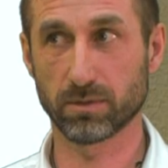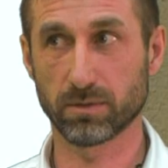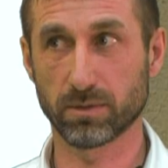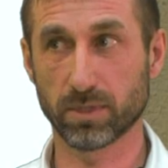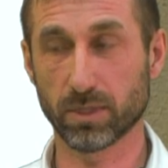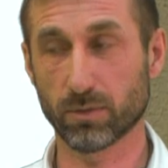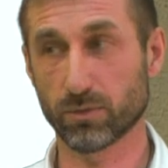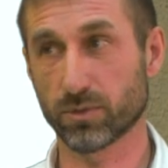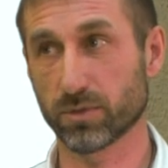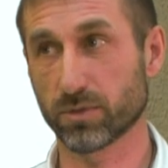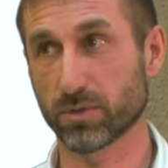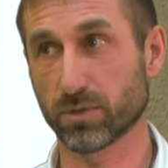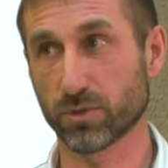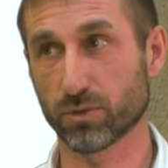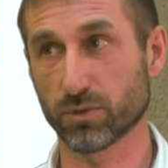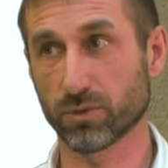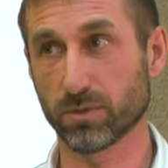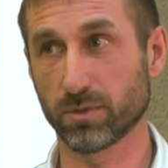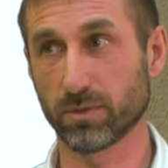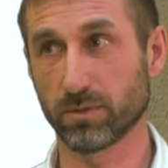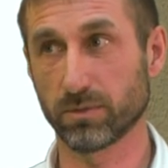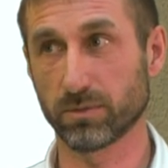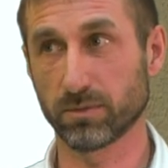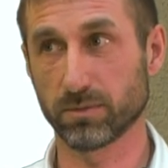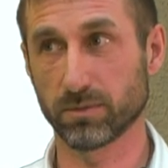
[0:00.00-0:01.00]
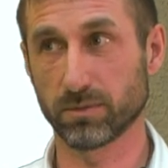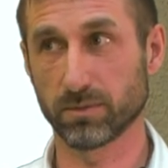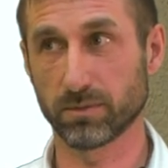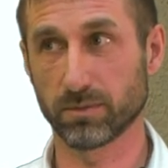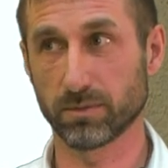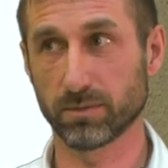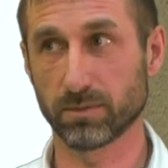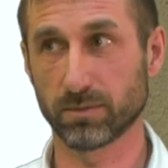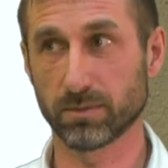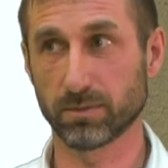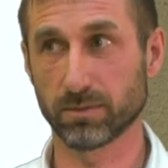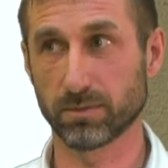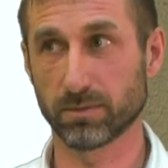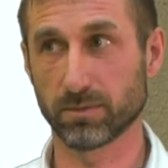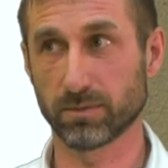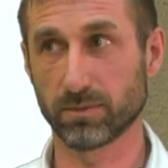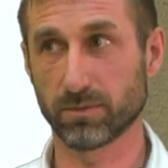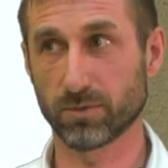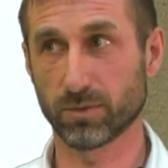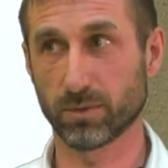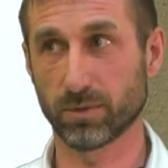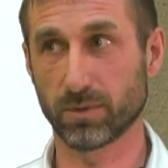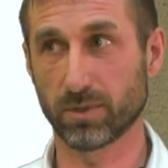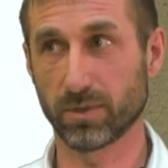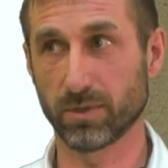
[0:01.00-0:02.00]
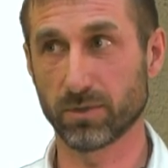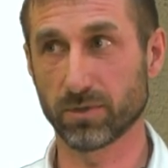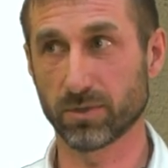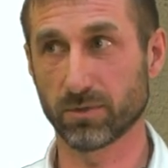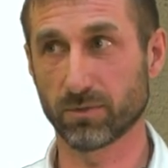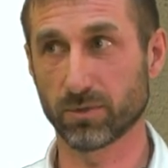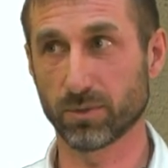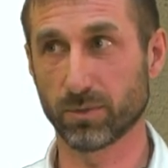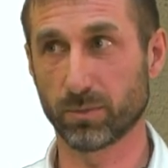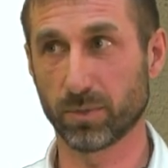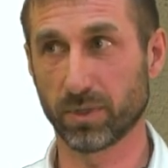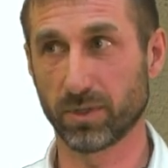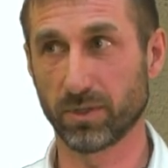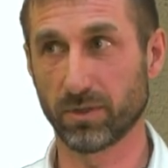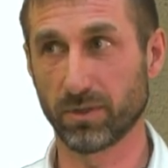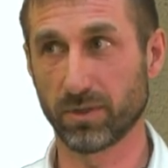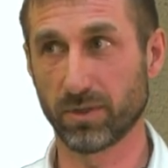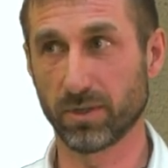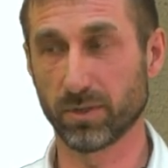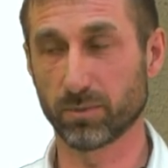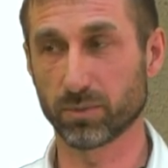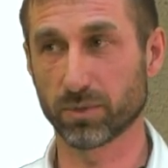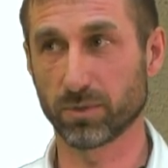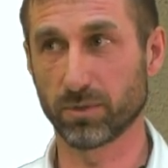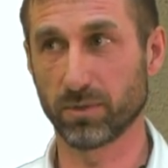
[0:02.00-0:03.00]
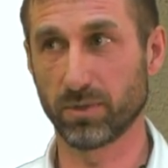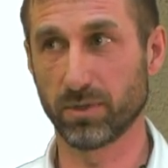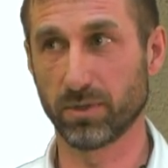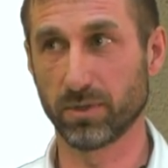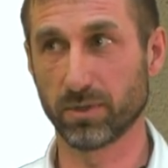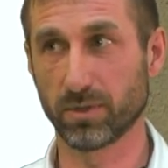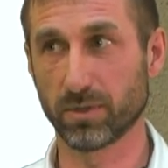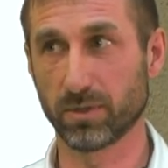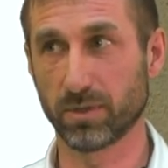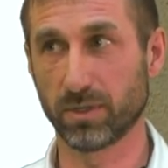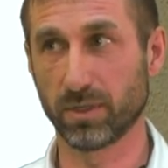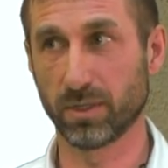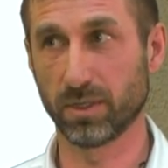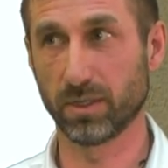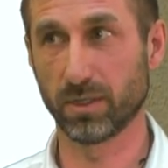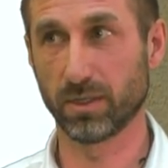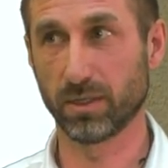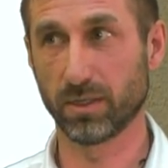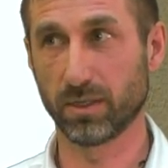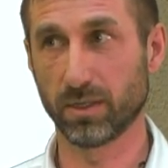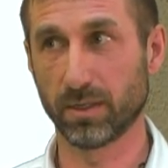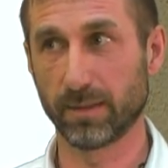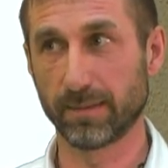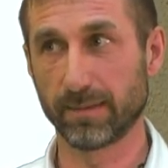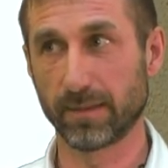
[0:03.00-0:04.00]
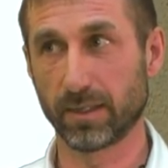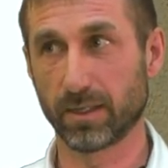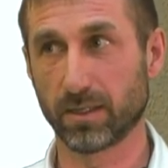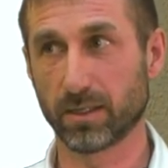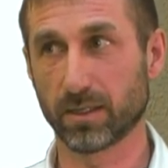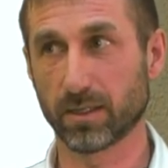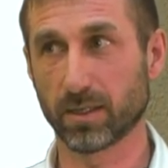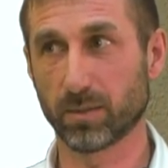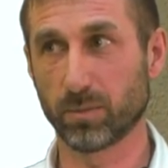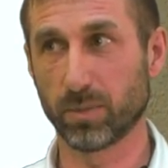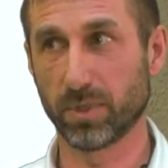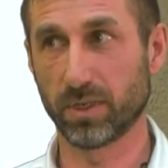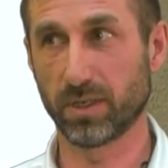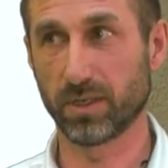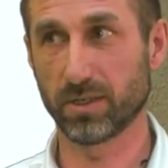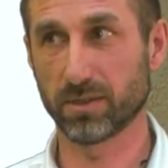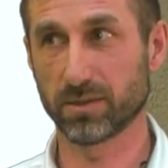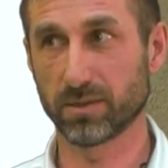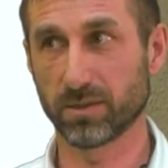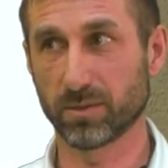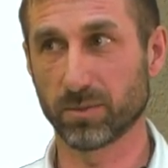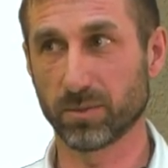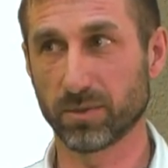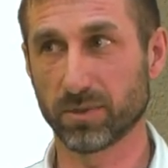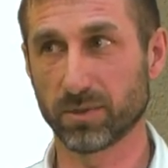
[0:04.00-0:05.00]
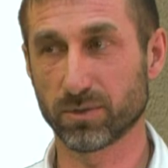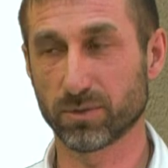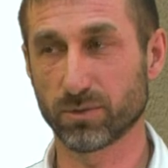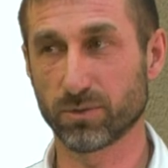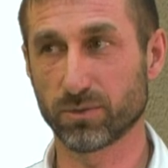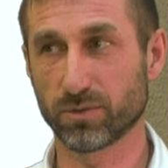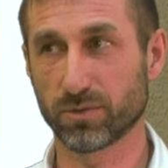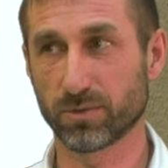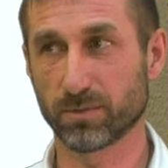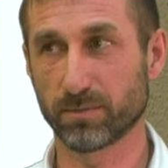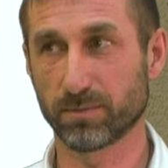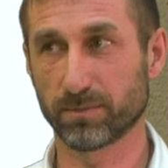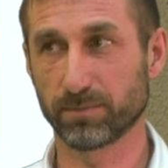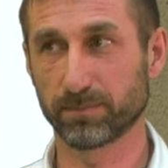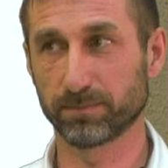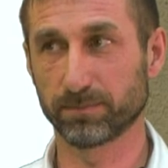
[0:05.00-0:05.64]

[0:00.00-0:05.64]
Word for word: Я вот сейчас зашел, все отлично, все поговорили, обсудили. О болезненном и насущном.